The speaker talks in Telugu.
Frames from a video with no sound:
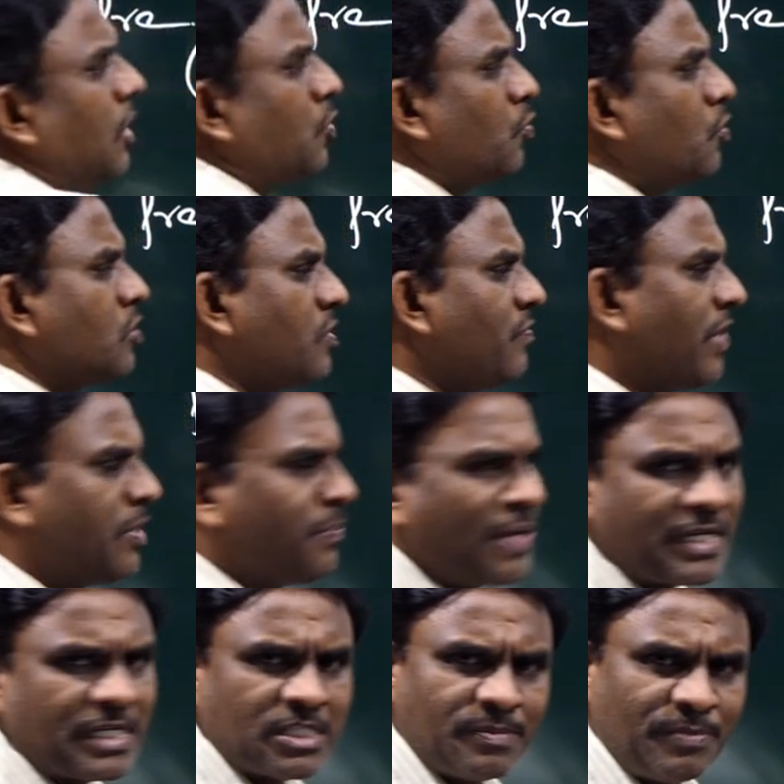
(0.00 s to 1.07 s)
టూ థౌసండ్ ఫైవ్
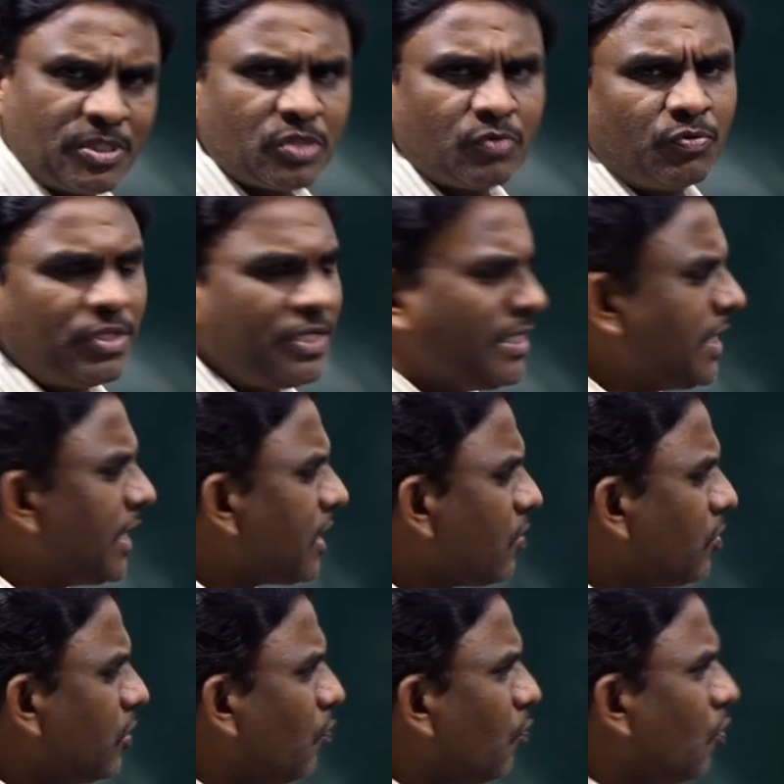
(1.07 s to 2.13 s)
ప్రాక్టీస్ బిట్స్ ఉంది ఇదే కాకుండా